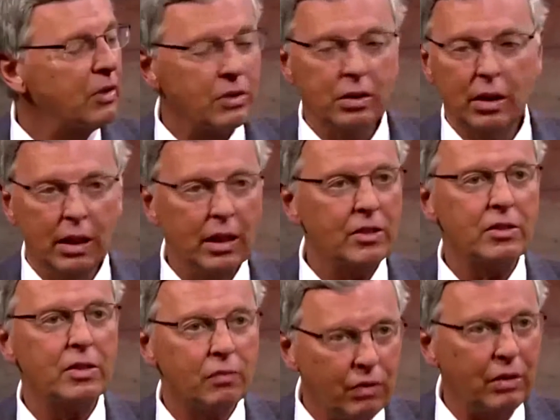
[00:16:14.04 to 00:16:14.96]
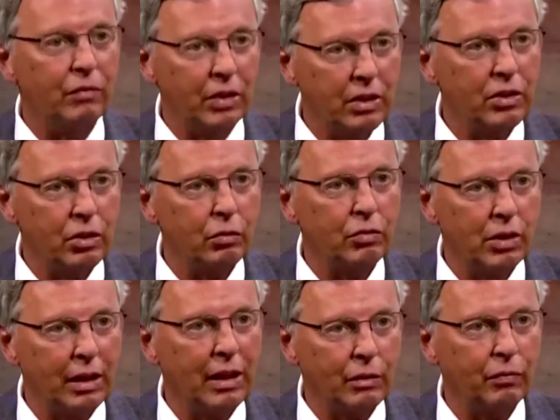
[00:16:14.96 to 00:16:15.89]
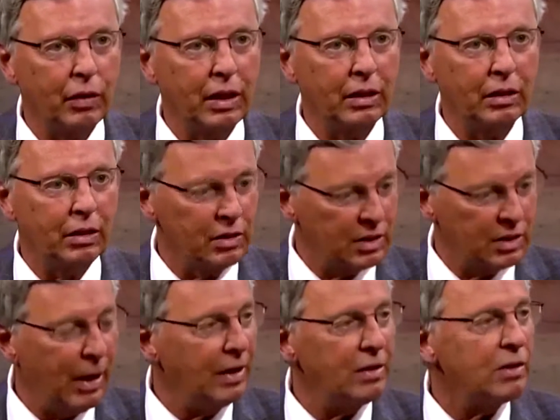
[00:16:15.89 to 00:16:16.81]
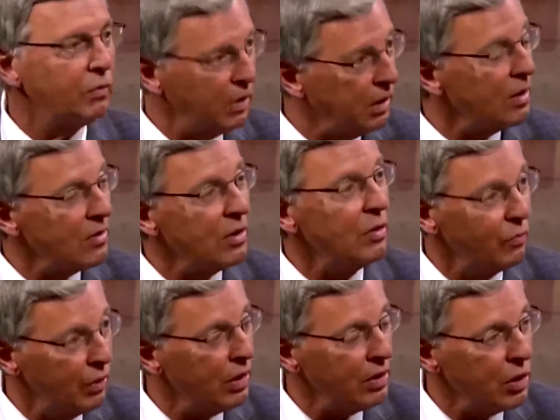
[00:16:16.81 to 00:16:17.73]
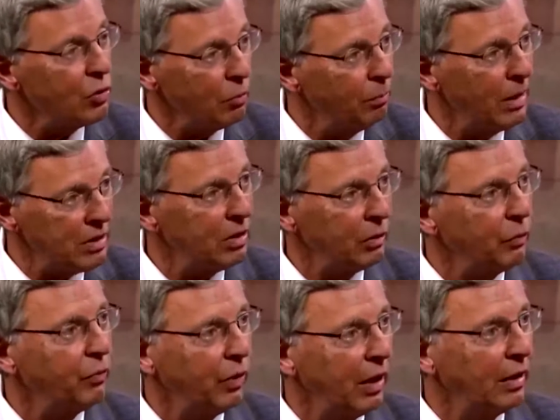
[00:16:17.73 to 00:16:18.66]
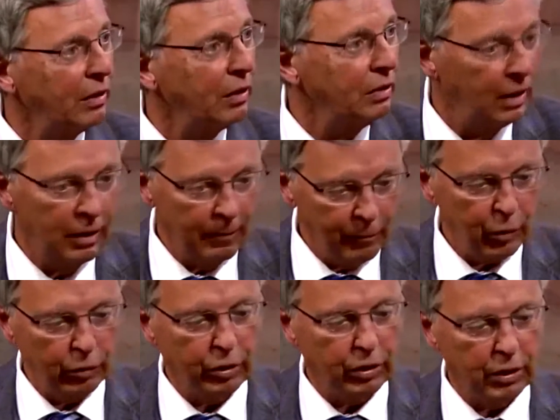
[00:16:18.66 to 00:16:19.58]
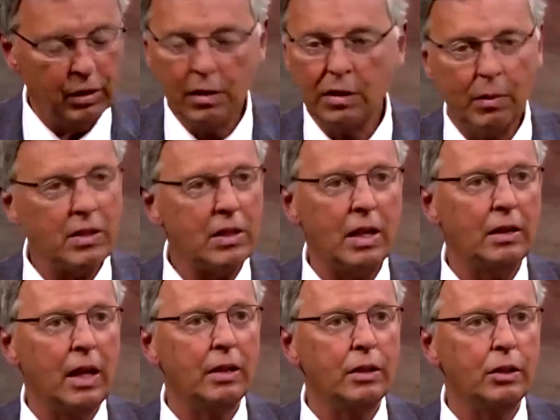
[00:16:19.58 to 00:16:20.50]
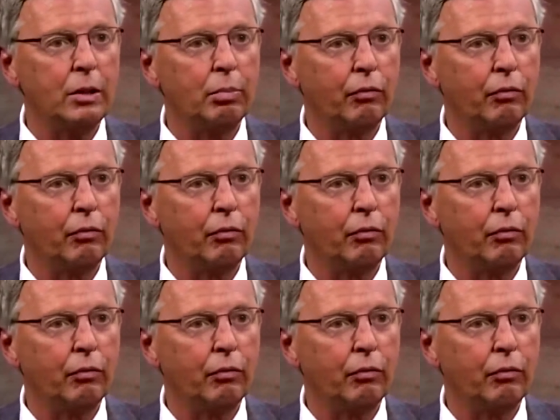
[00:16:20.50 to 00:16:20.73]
wissen, erstens, wie wird sich unser Land verändern? Mhm. Zweitens, wird es sich wirklich zum Besseren verändern? Und drittens, was sagt eigentlich die